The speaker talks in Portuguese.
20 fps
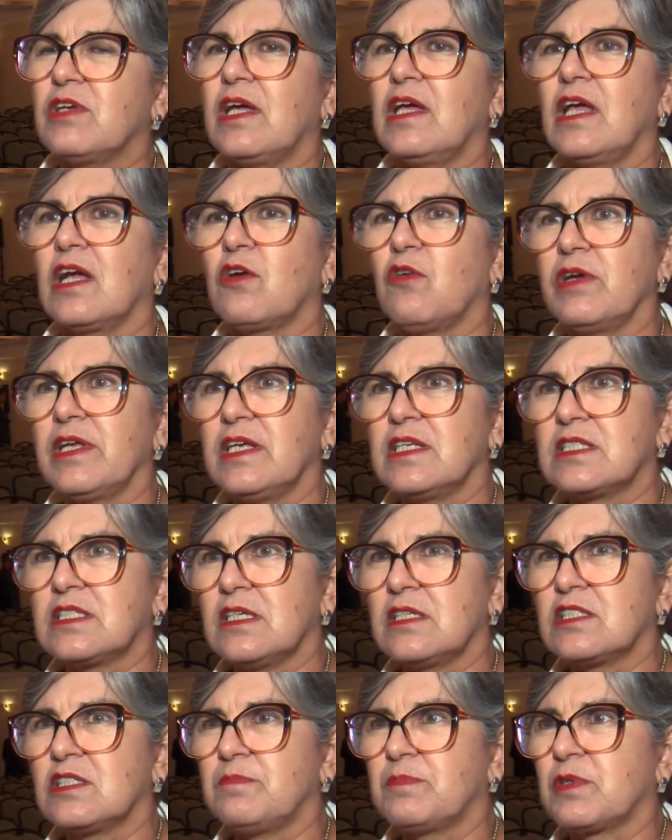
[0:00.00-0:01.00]
é
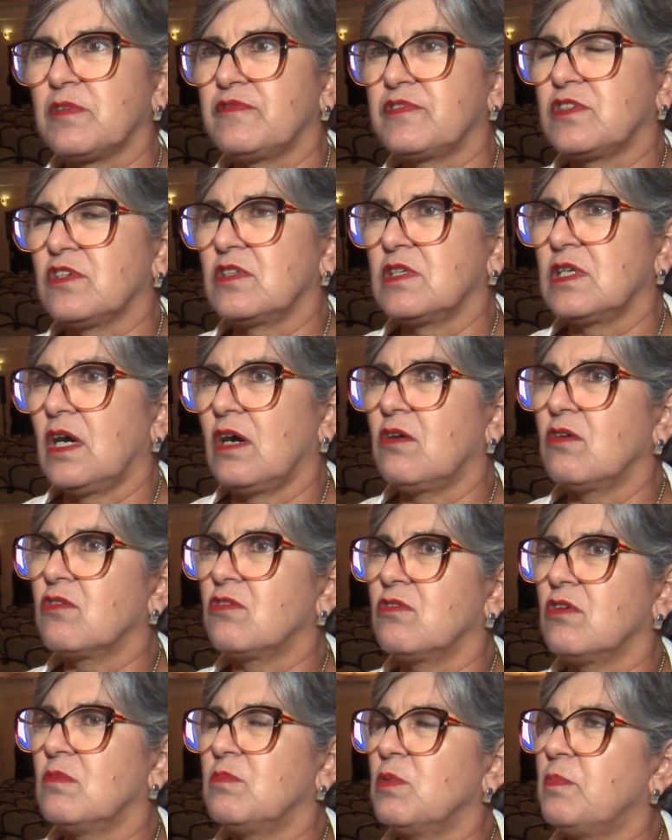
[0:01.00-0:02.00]
reconhecer esse profissional
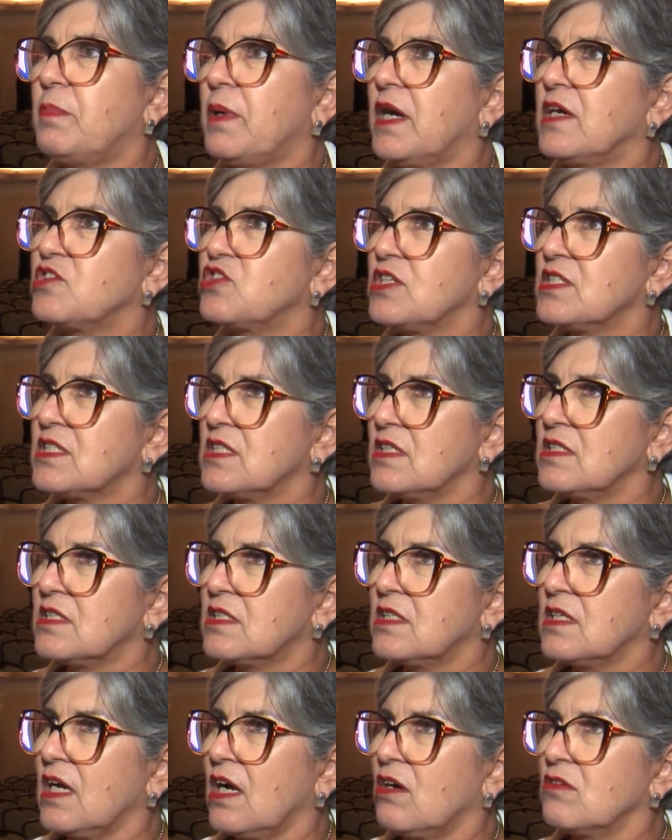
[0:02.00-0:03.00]
como parte
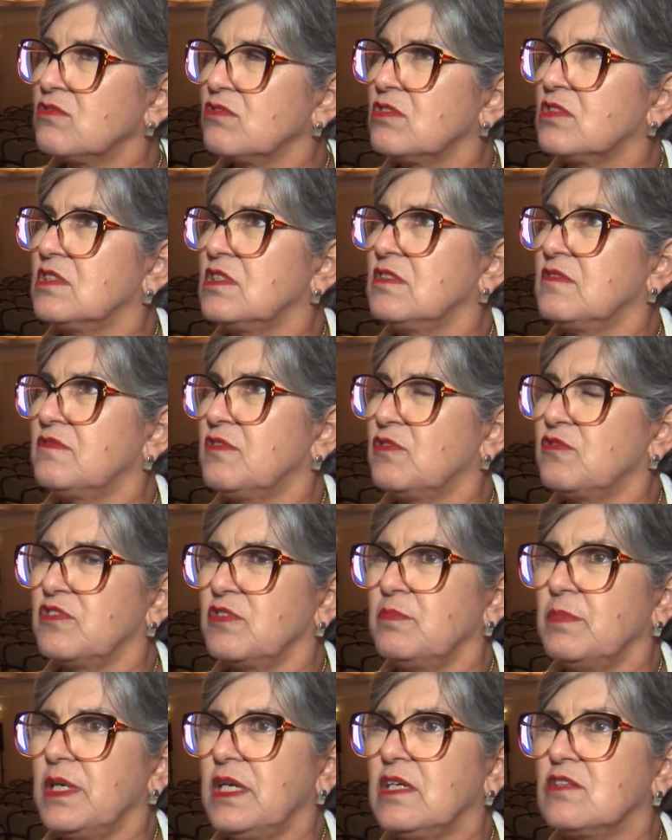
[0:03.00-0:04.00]
essencial do
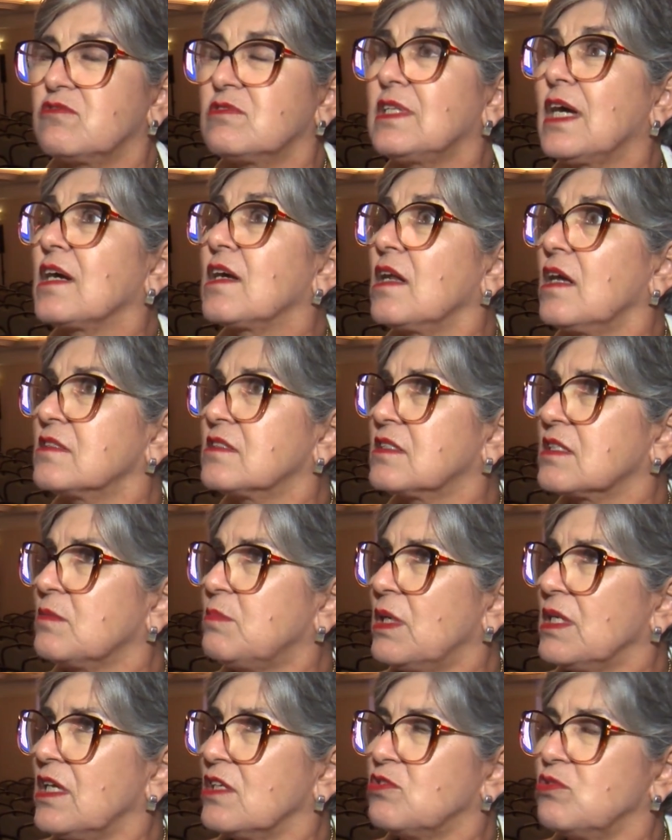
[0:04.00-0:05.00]
desenvolvimento da classe
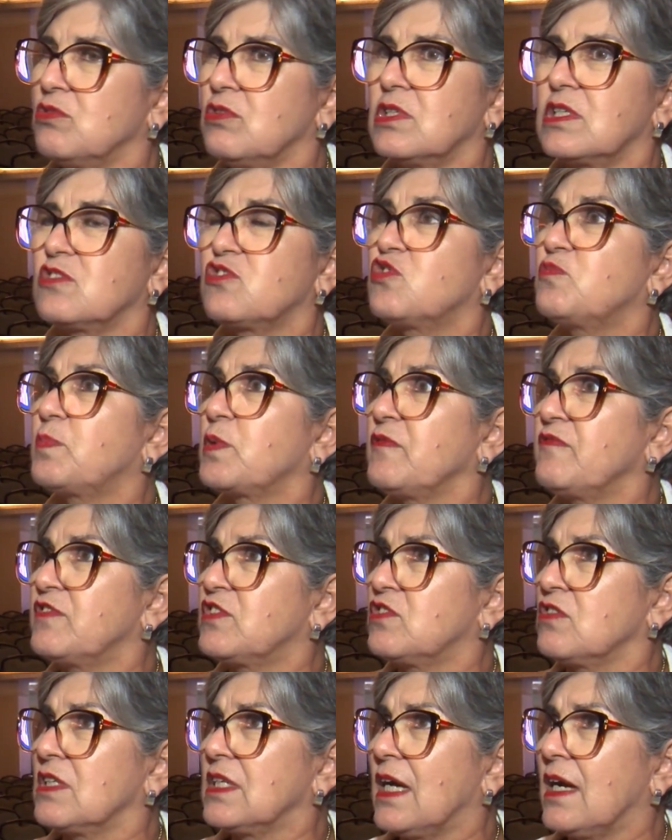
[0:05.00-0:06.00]
trabalhadora, dos
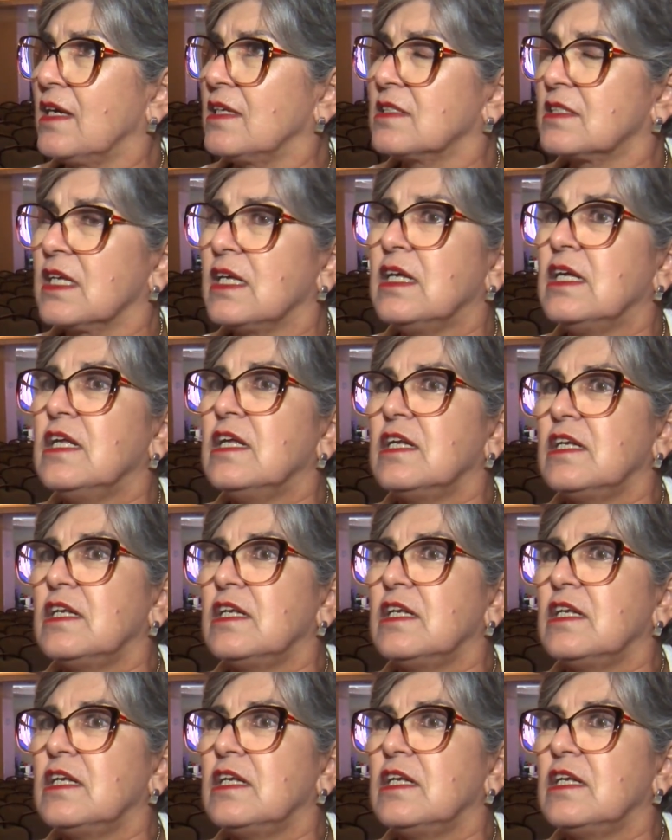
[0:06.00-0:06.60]
profissionais,